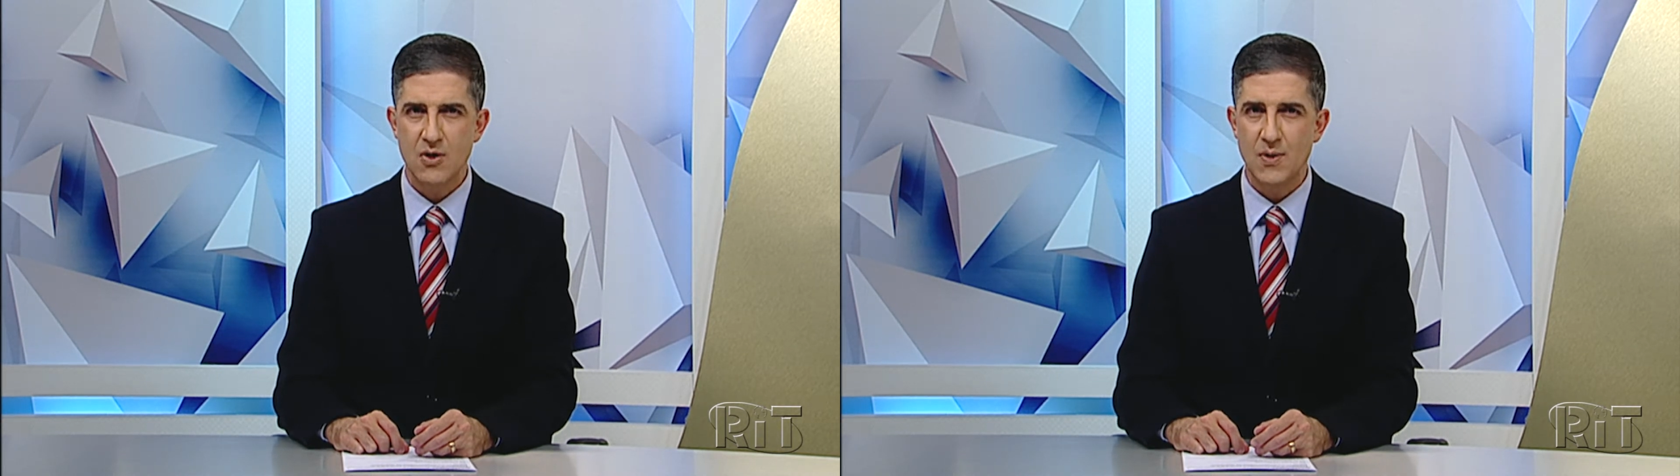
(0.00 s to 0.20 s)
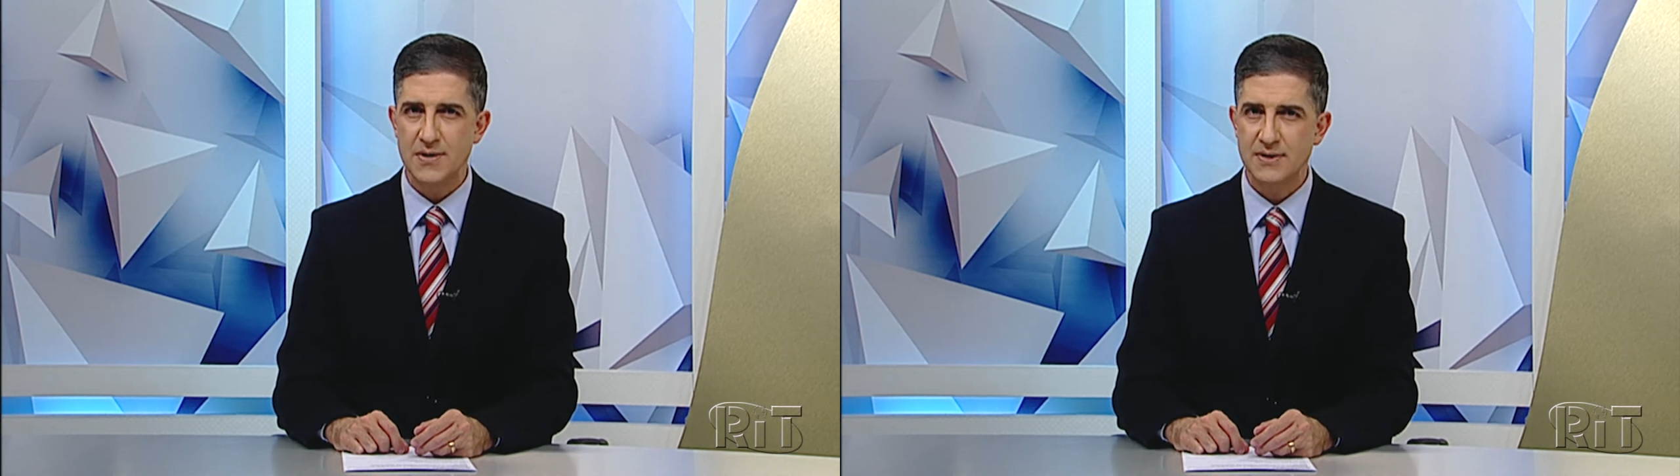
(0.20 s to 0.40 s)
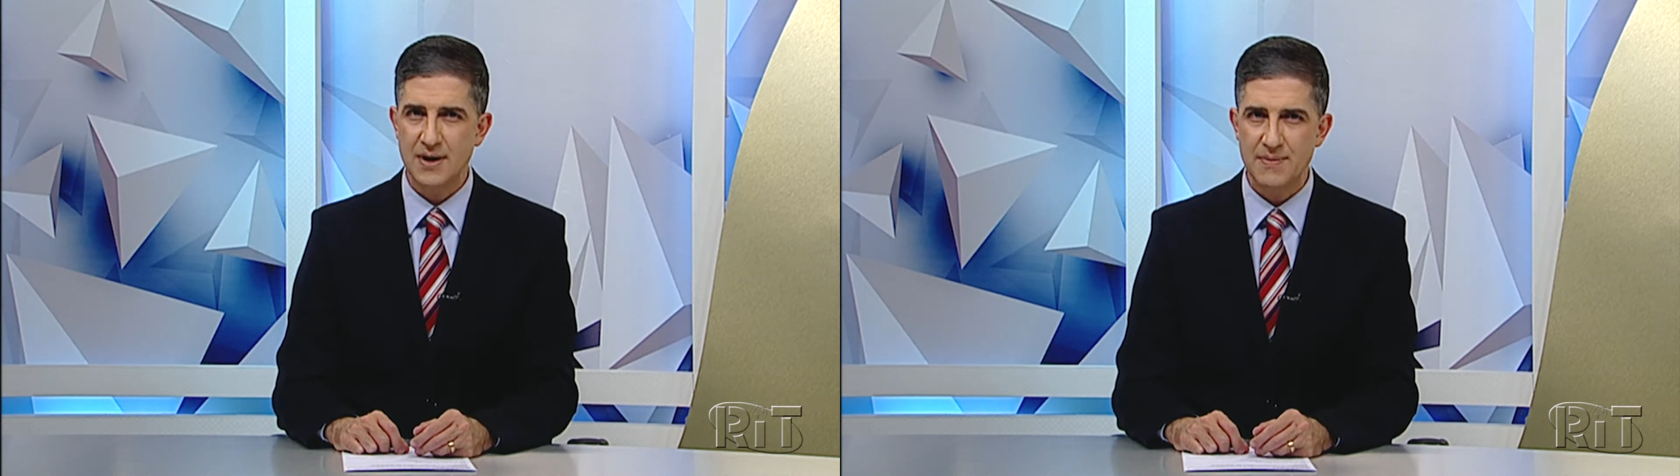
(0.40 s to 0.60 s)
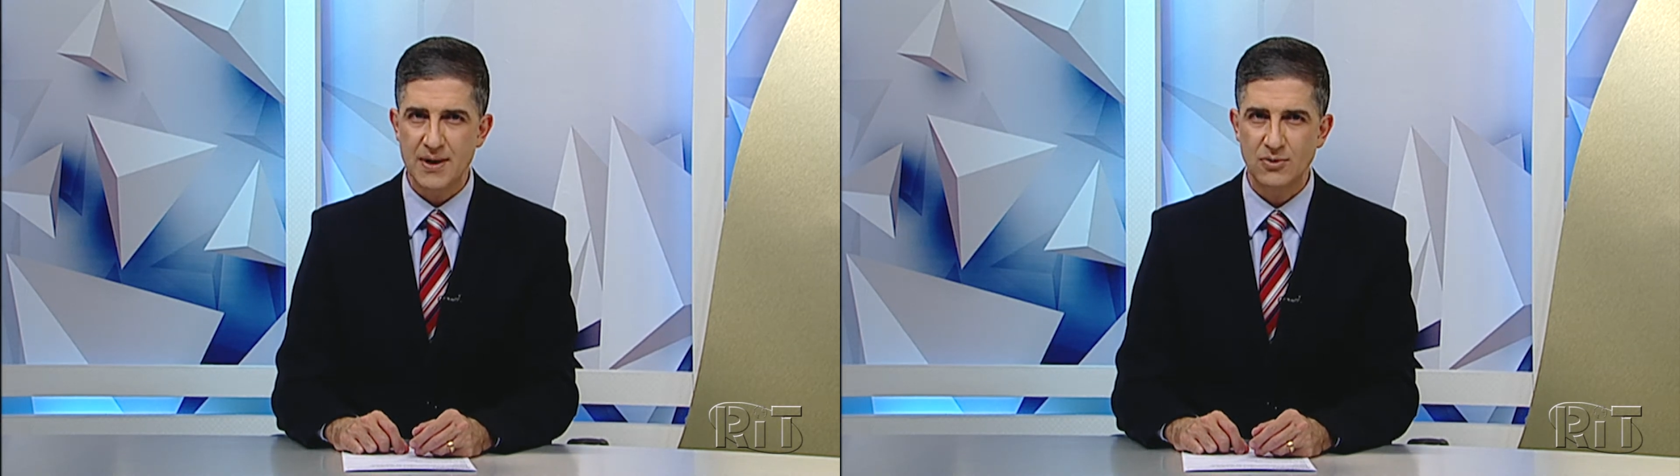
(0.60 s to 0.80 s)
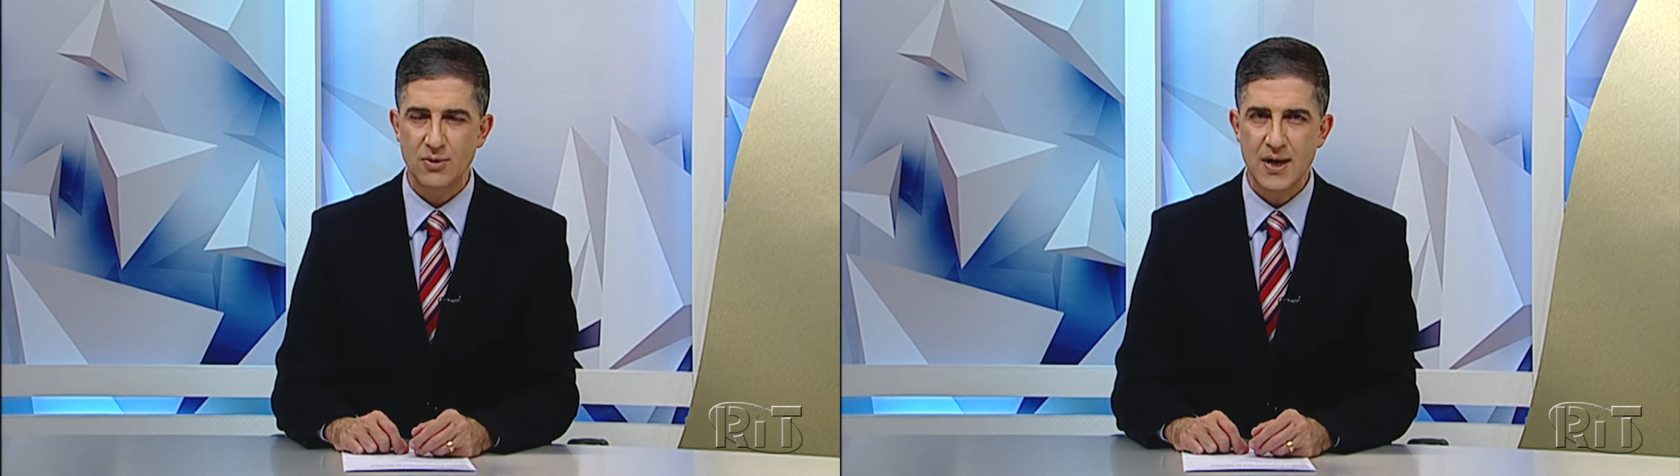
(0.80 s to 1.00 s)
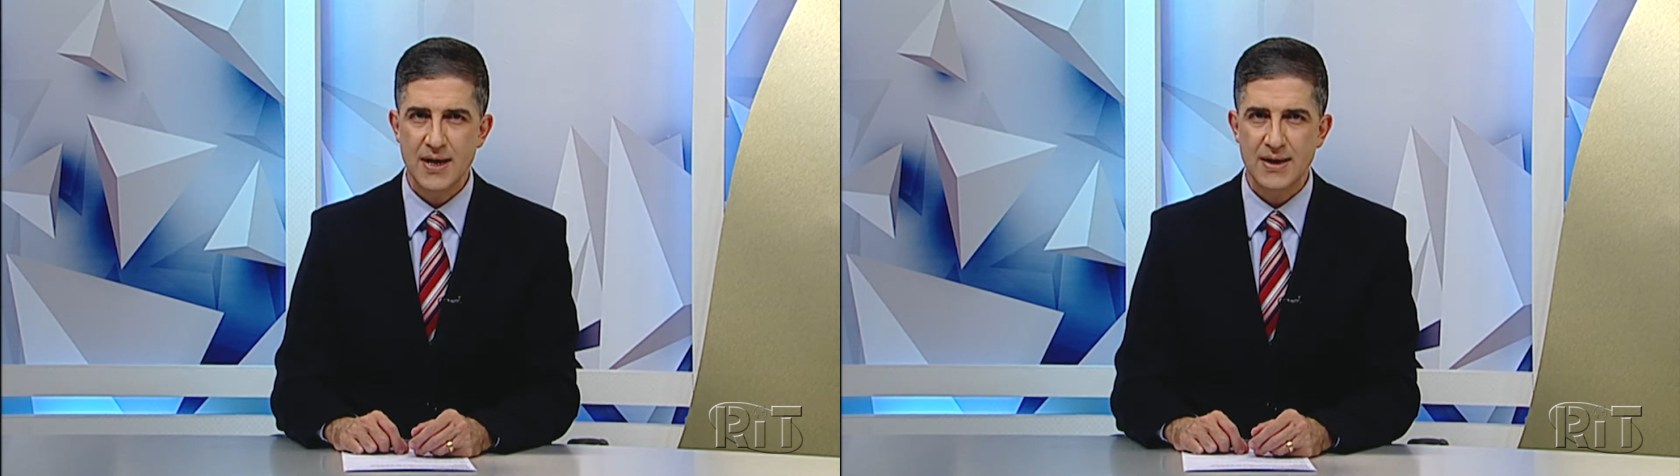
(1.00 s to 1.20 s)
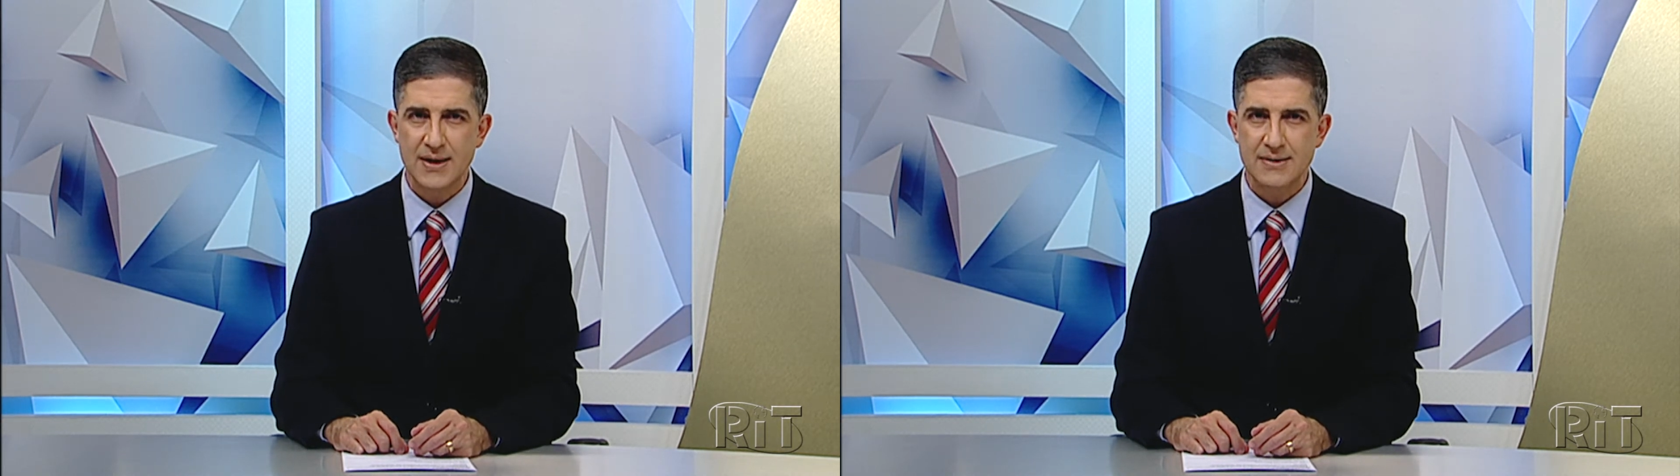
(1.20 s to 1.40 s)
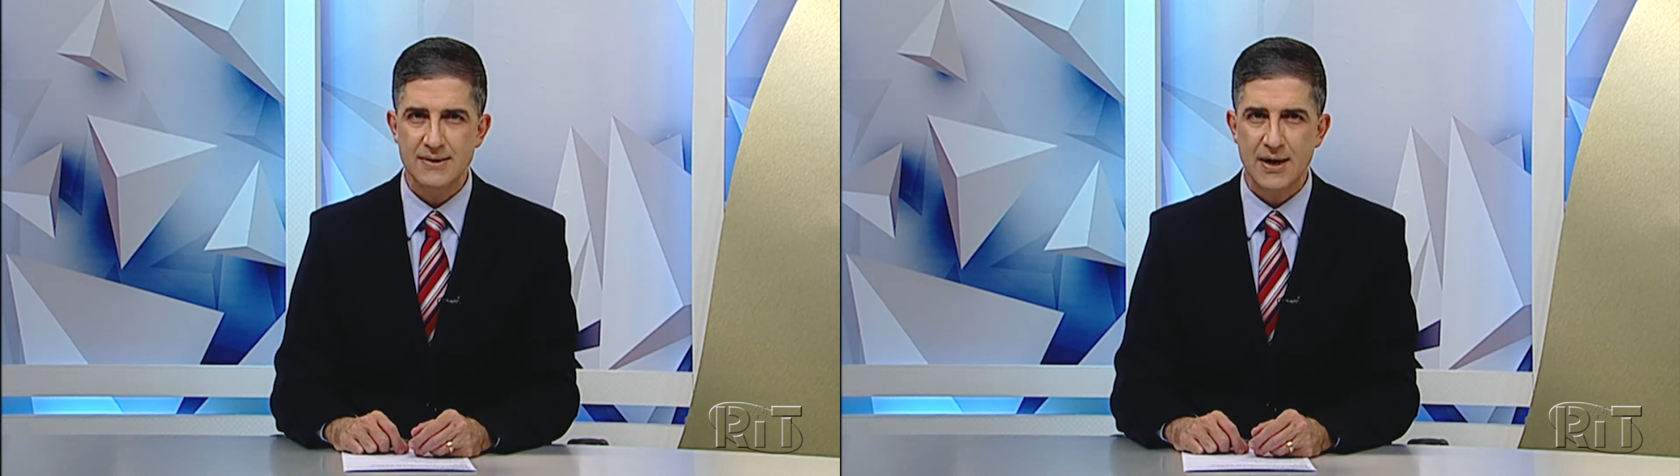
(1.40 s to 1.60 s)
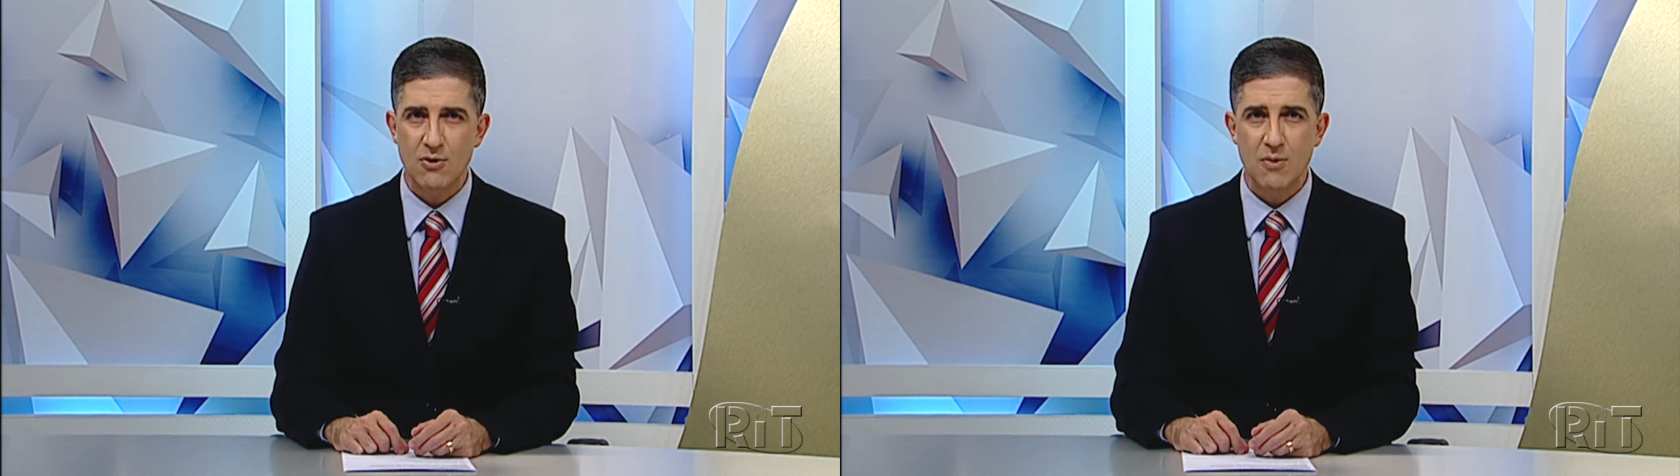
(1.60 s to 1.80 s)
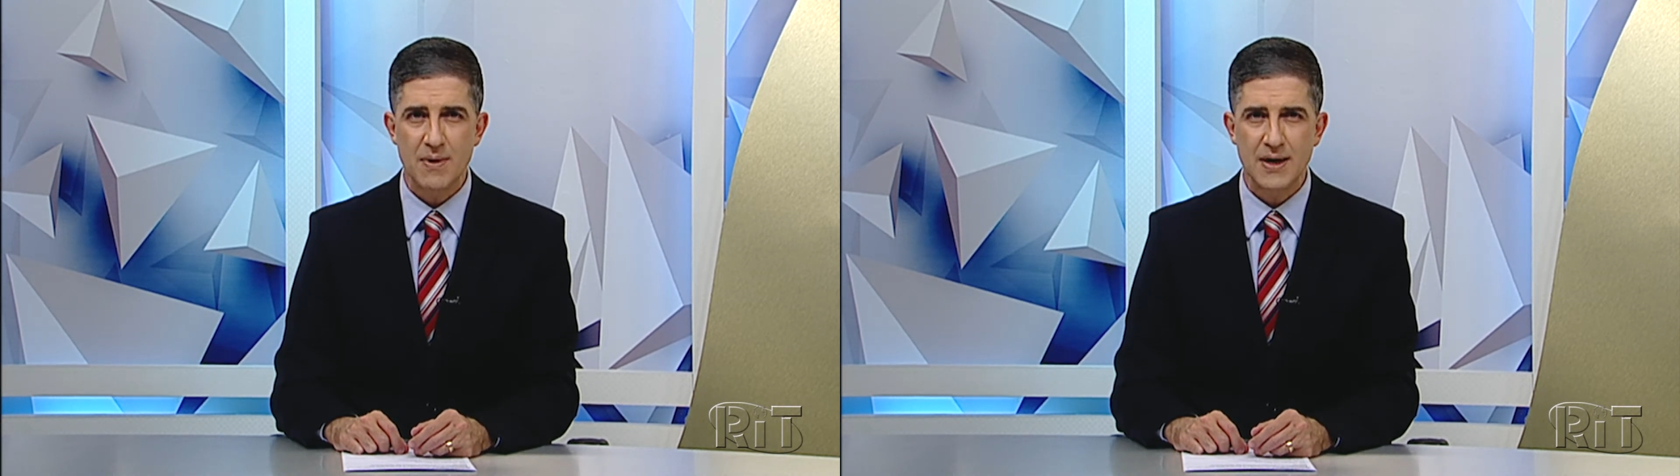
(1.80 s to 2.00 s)
O ensinamento está em
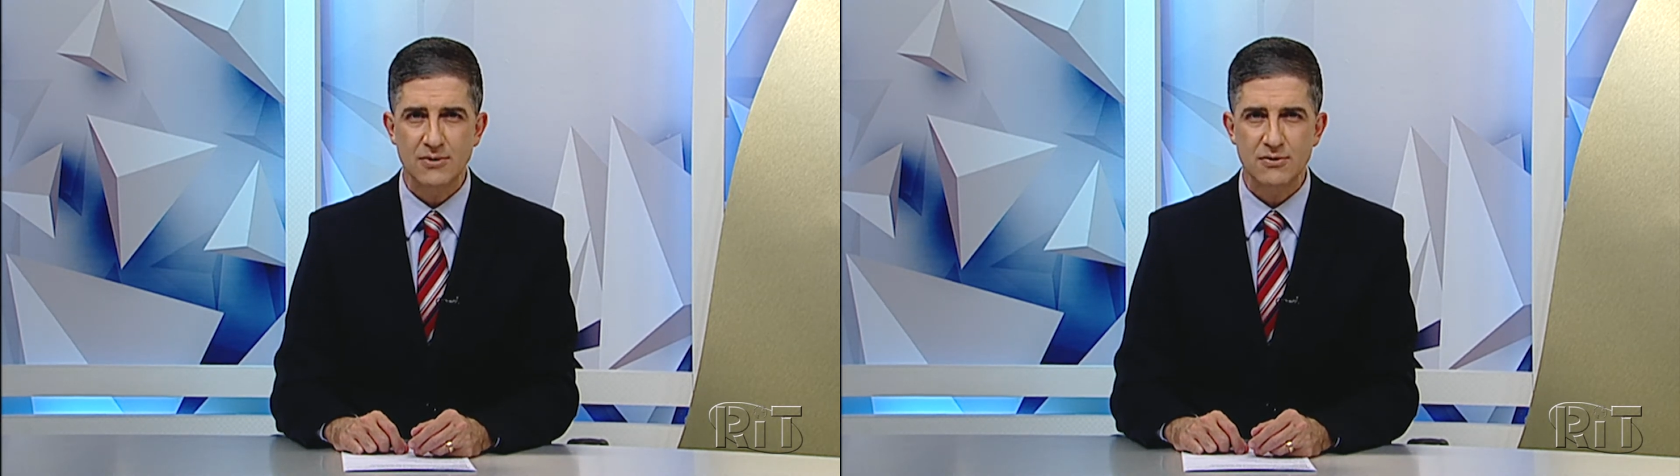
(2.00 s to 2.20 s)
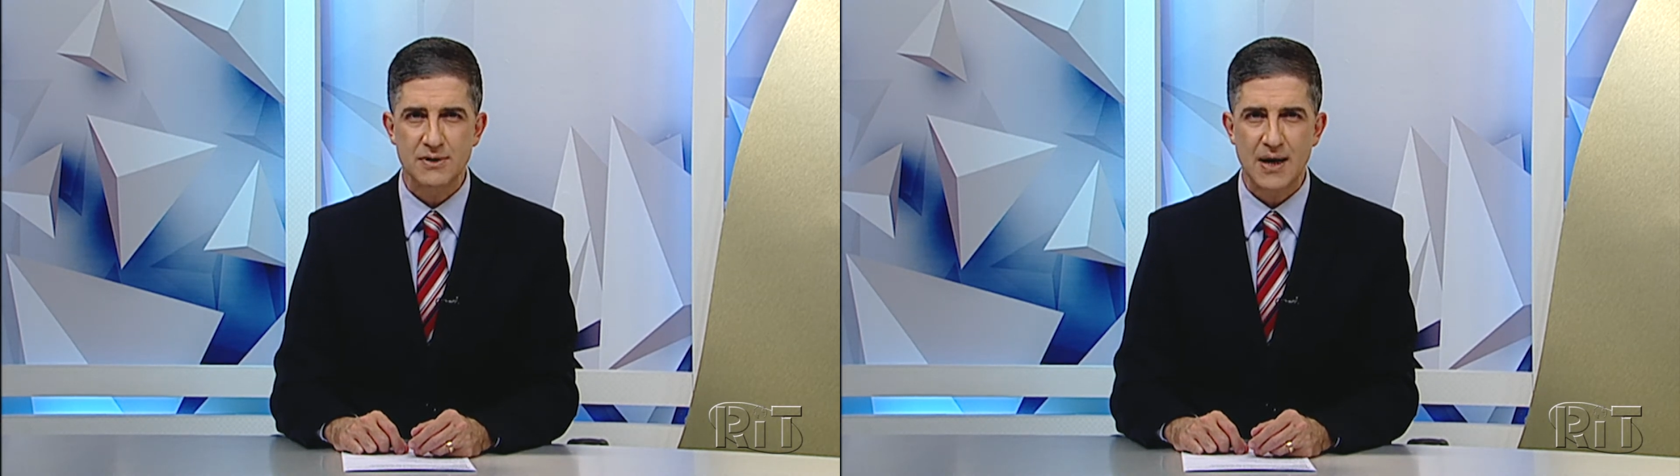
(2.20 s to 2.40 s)
Romanos,